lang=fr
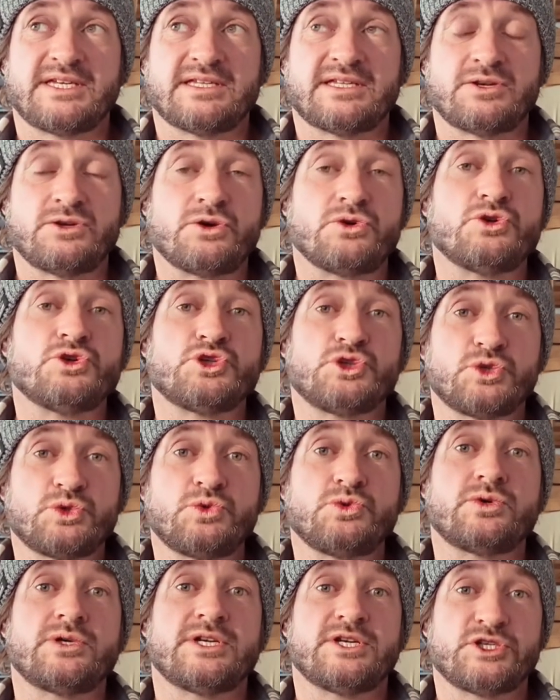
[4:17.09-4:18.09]
Et d'ailleurs, le
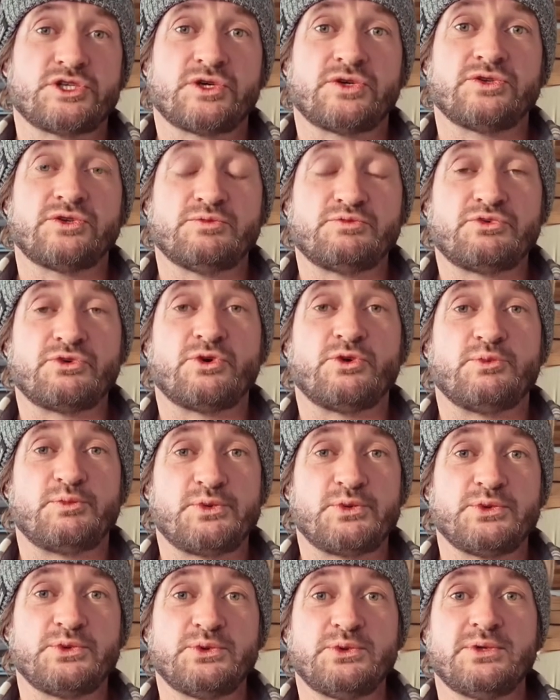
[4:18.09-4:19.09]
jour où les gens ne pourront
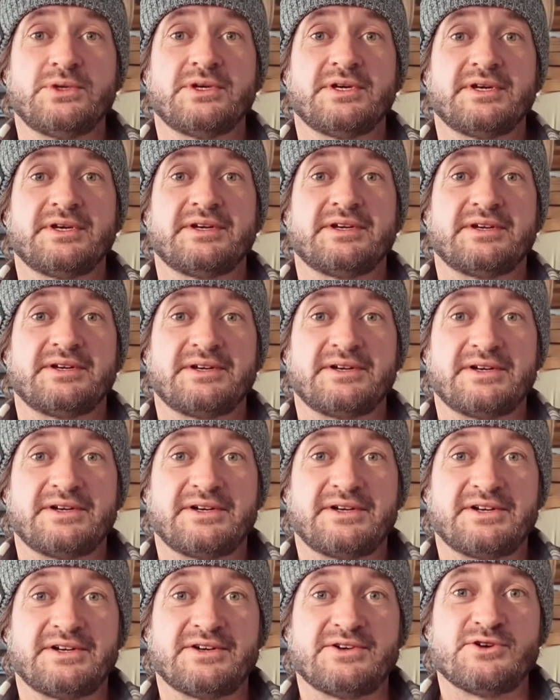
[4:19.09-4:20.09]
plus
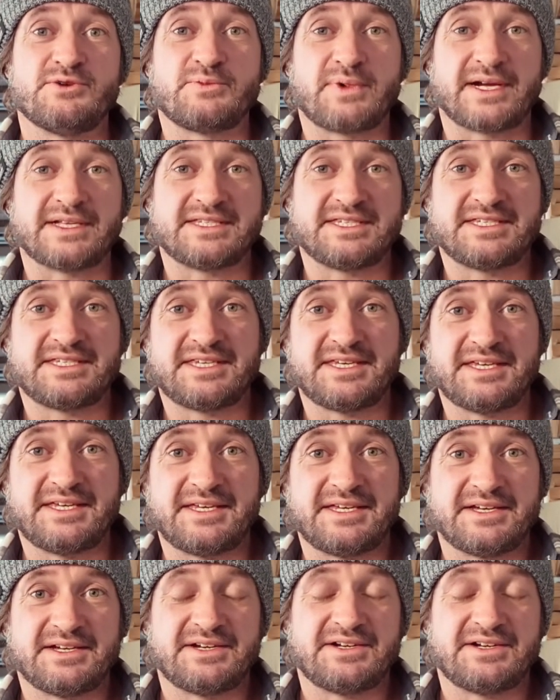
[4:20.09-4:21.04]
euh, le pratiquer